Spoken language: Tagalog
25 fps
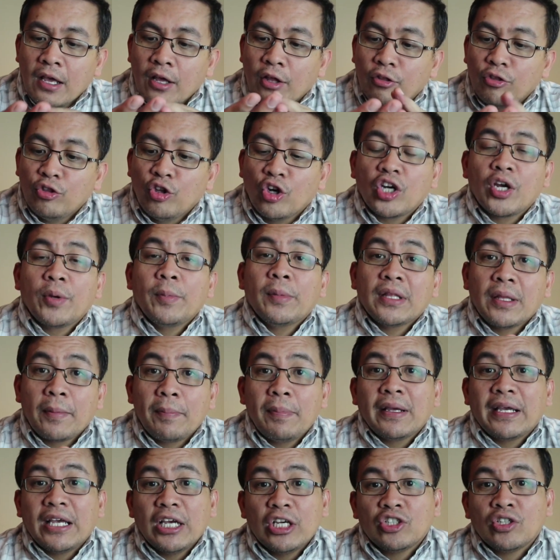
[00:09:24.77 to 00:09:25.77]
document
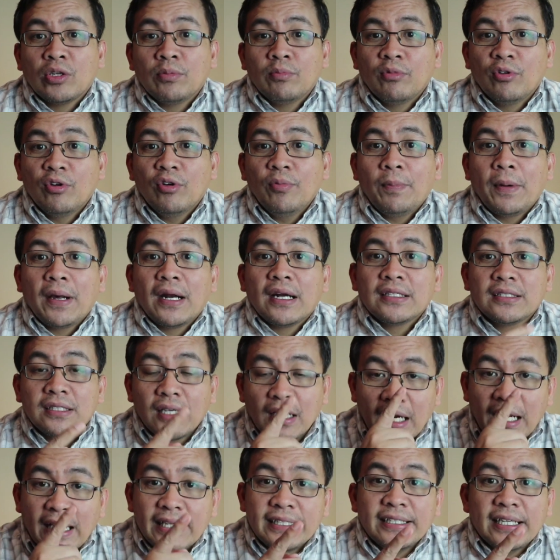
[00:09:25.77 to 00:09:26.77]
application mo para
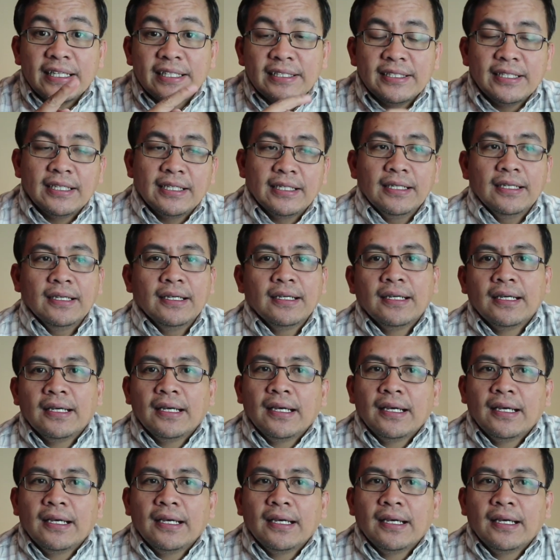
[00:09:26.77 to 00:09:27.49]
sa licensing.